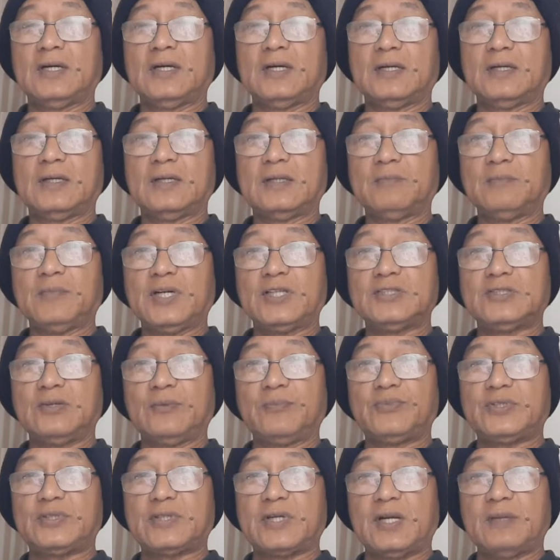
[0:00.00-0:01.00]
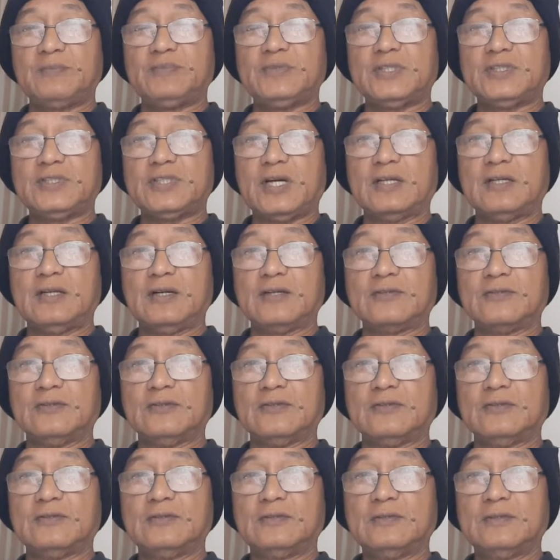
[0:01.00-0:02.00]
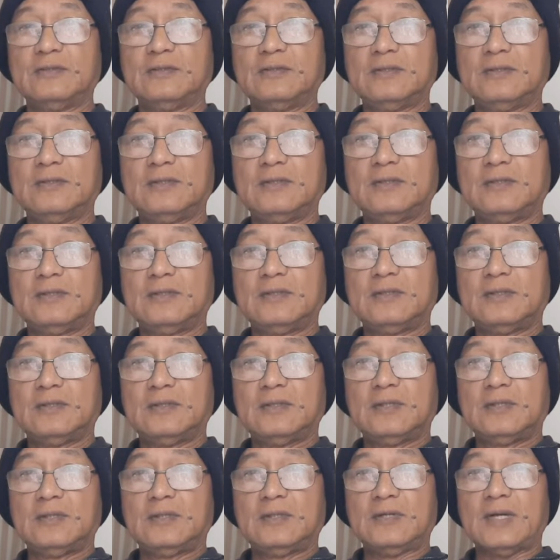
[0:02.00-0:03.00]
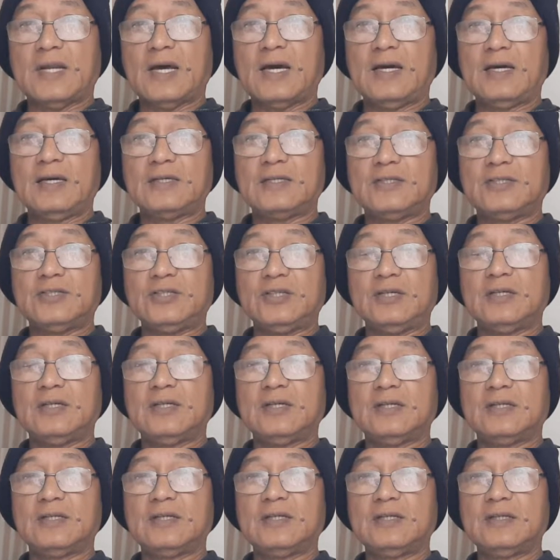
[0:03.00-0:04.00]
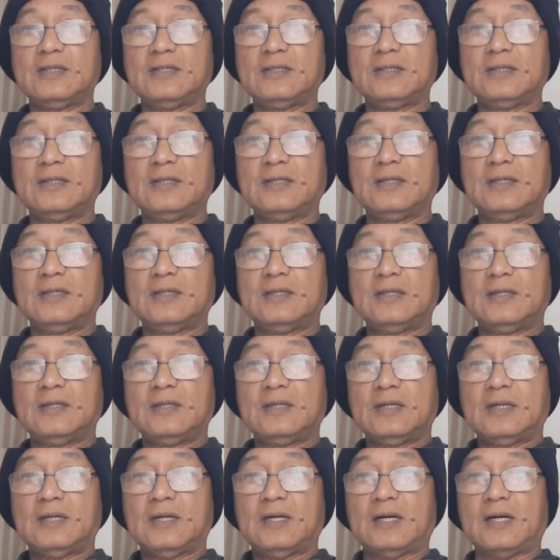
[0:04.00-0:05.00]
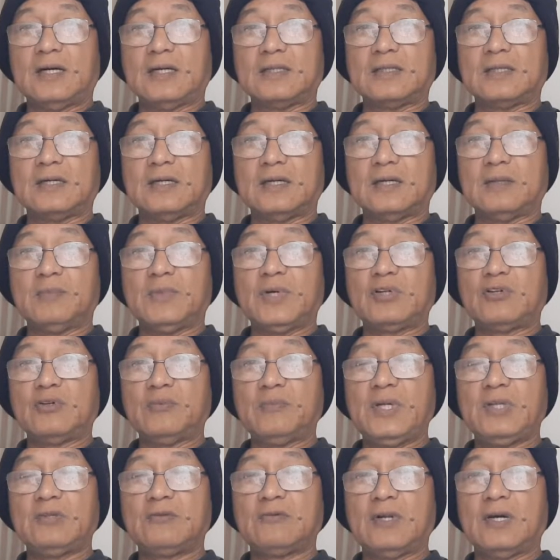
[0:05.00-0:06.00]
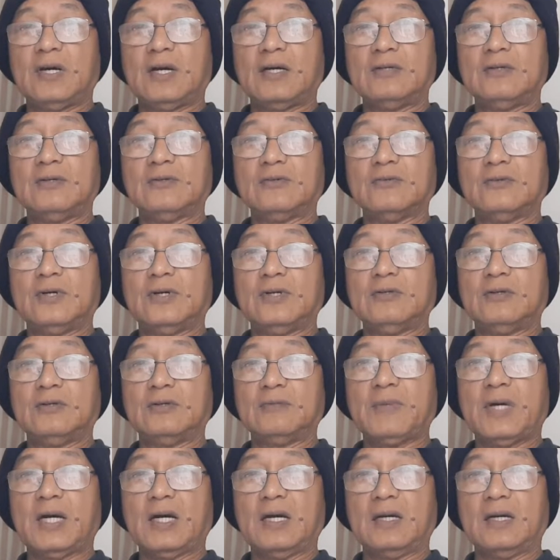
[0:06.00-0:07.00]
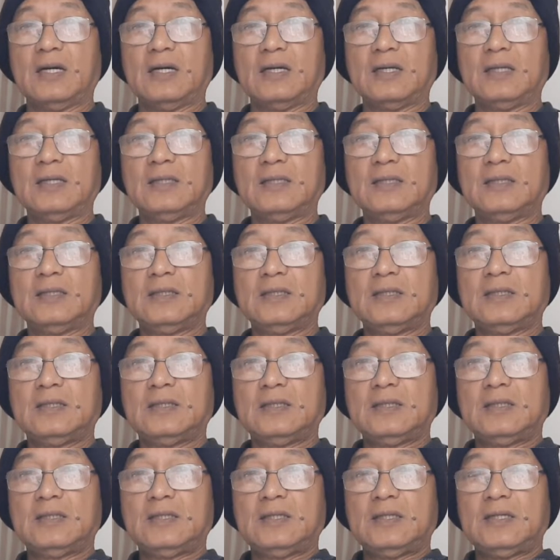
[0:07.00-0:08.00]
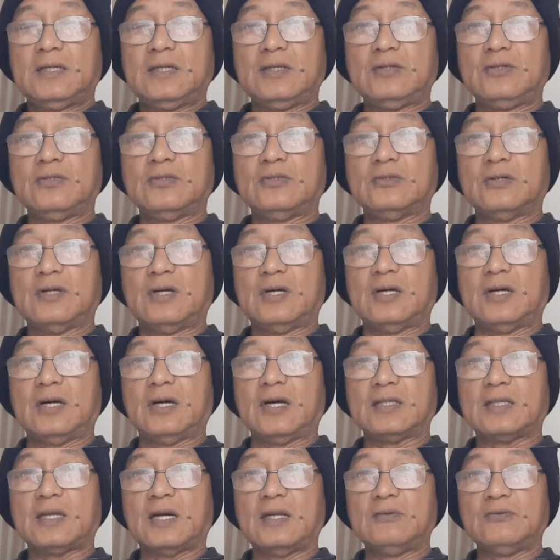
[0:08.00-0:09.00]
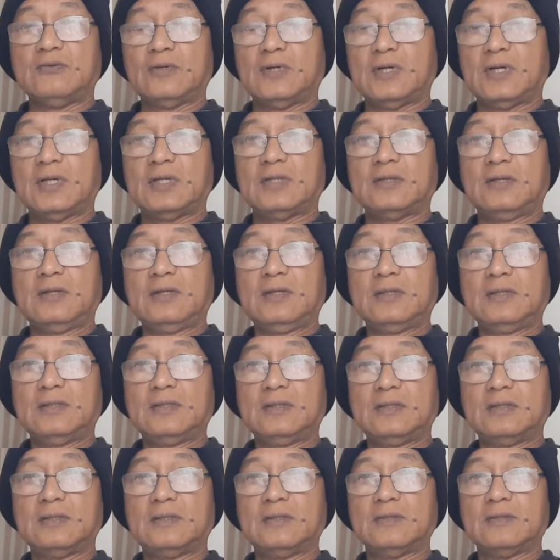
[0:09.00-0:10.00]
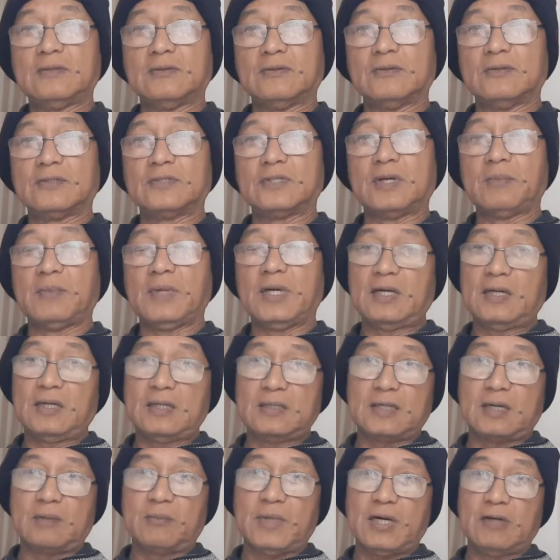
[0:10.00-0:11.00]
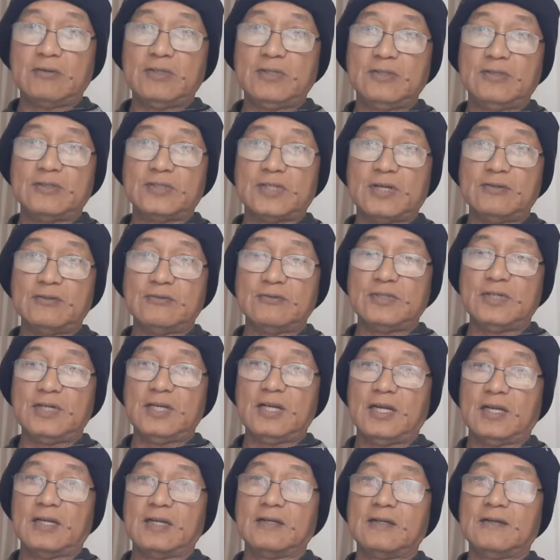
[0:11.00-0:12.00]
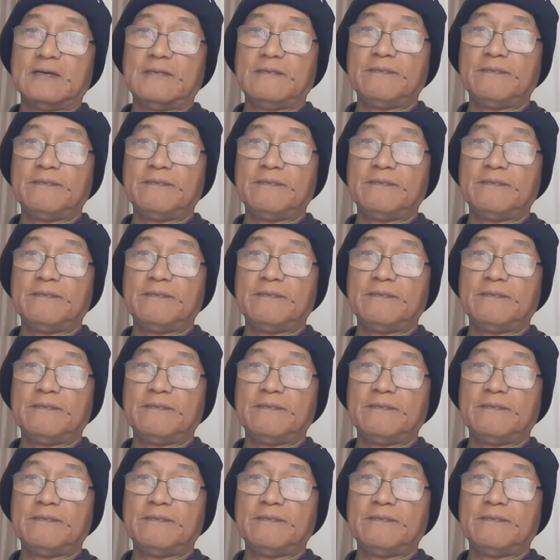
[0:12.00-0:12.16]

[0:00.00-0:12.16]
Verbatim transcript: na mag-subscribe sa channel ko, like, share, at uh, magkomento lang kayo kung anong mga inyong uh, katanungan tungkol sa mga trabaho dito sa New Zealand.